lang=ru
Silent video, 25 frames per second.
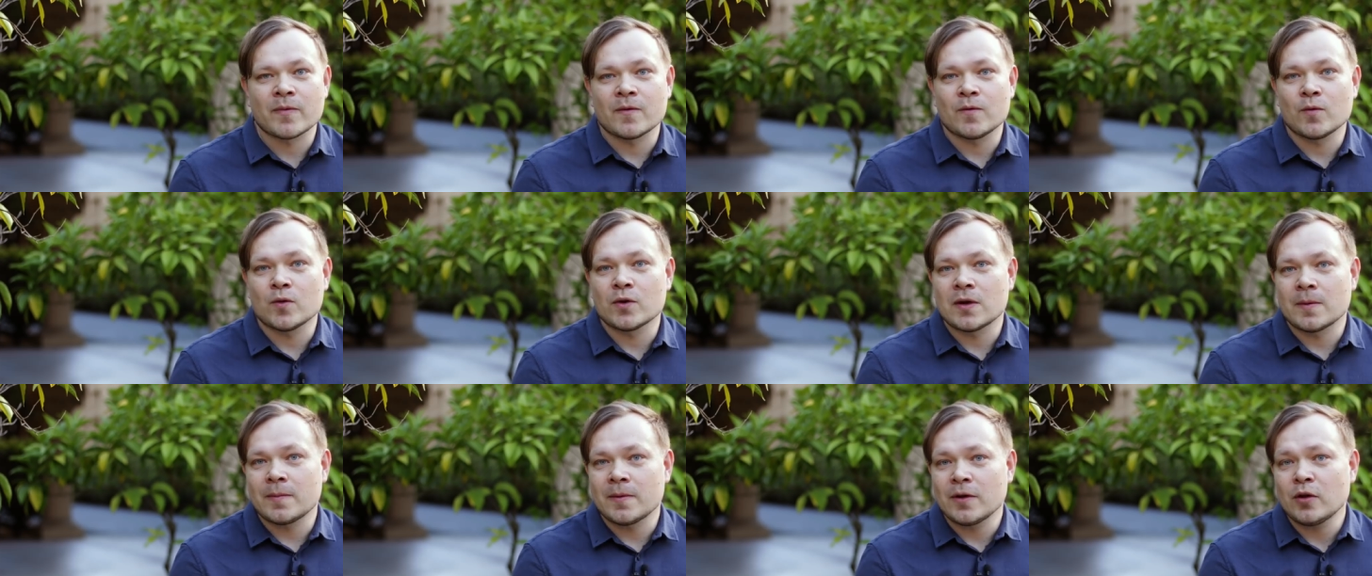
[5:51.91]

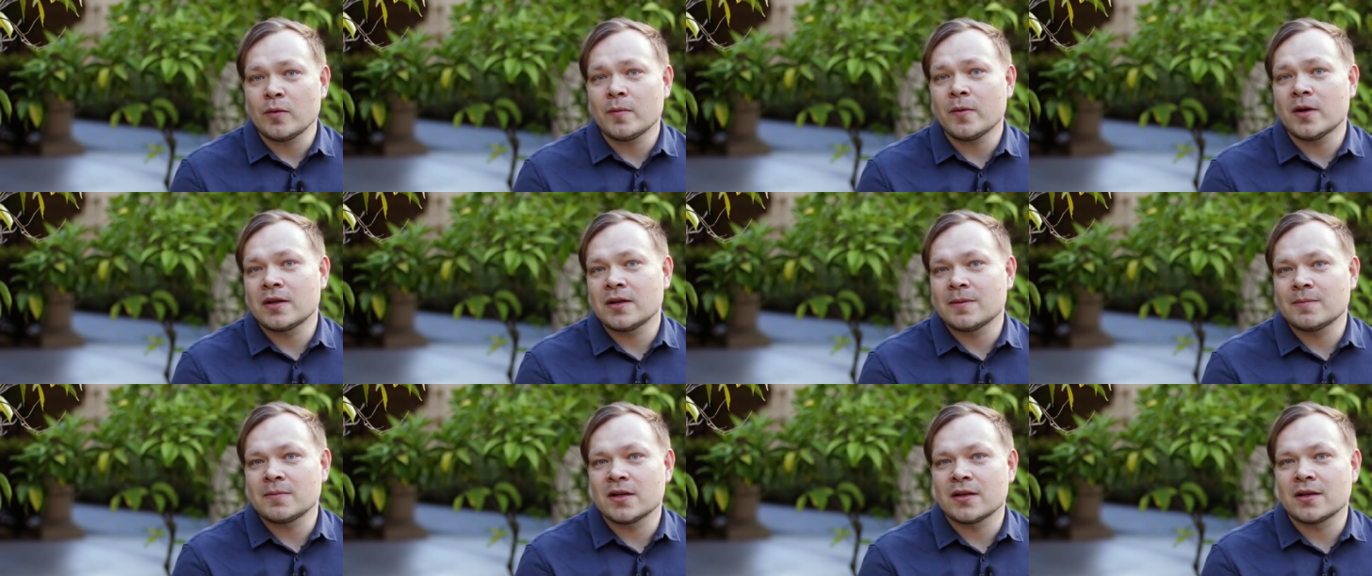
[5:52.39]
Вот. А потом
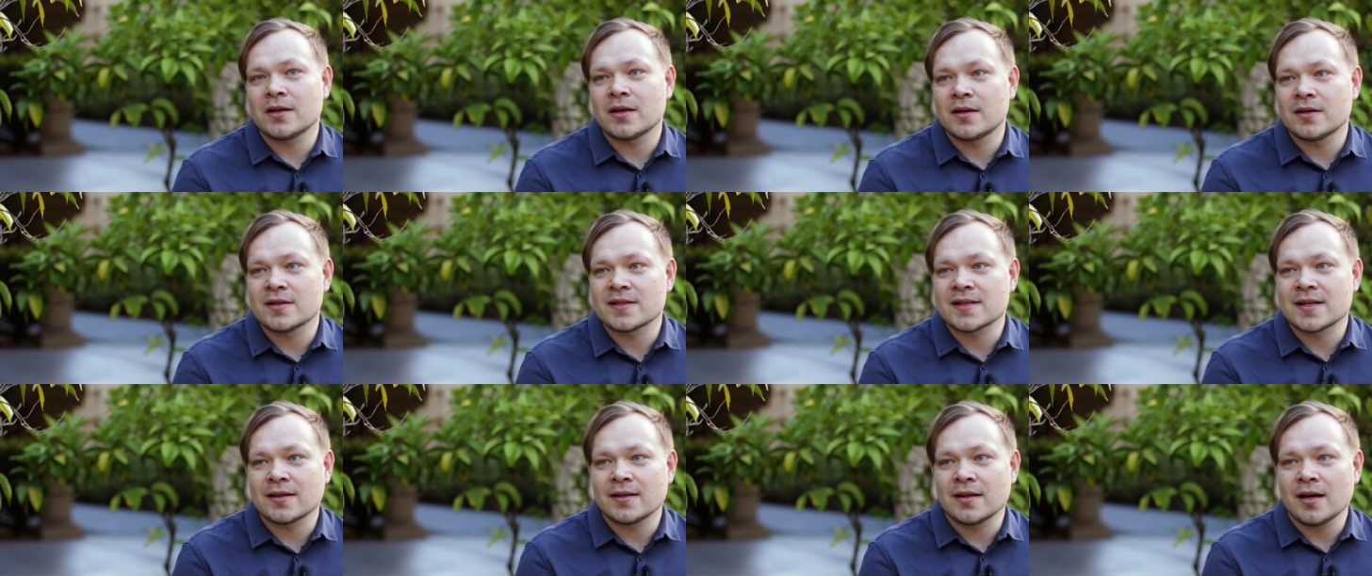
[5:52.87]
они мне
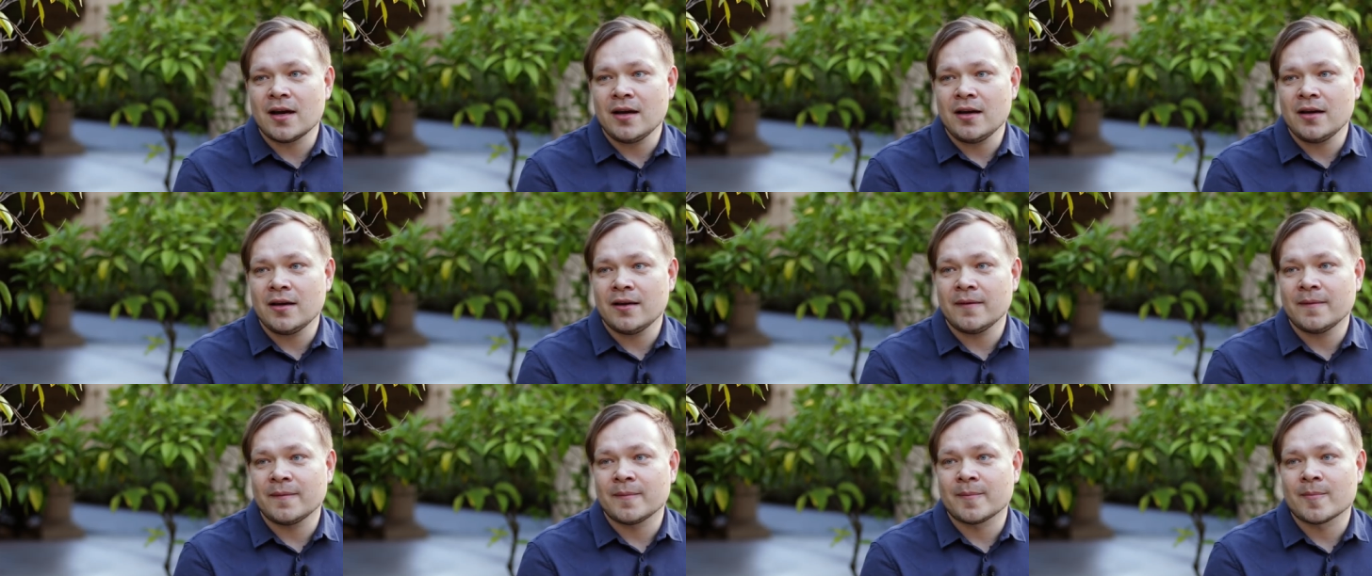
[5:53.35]
дали
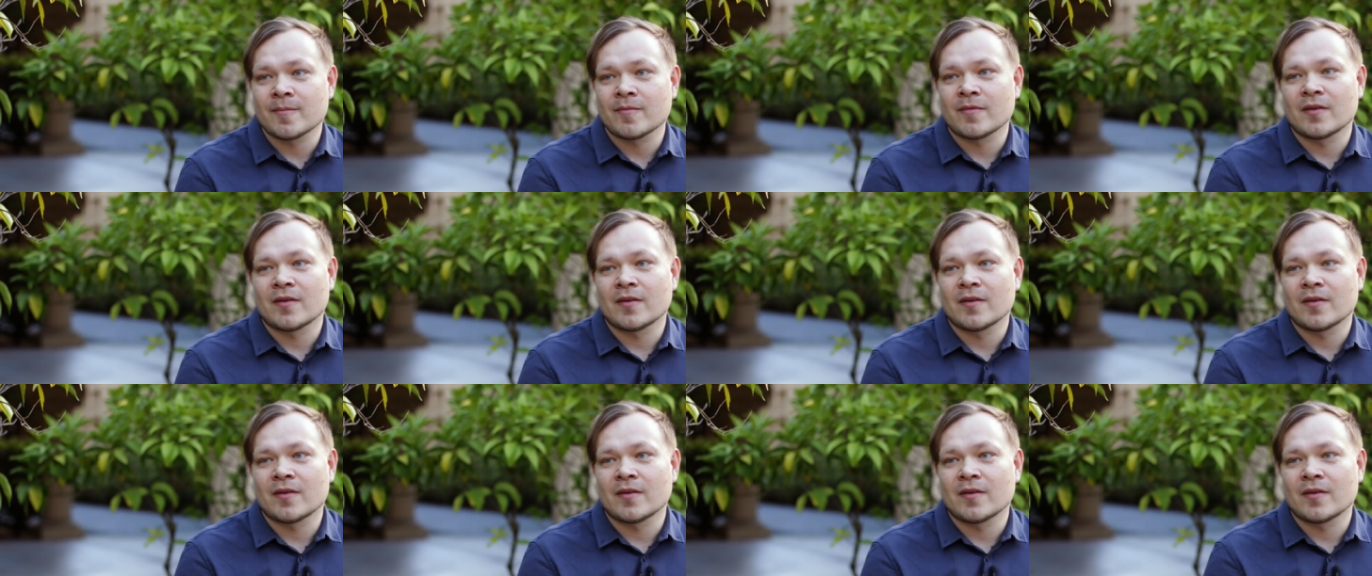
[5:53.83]
задание.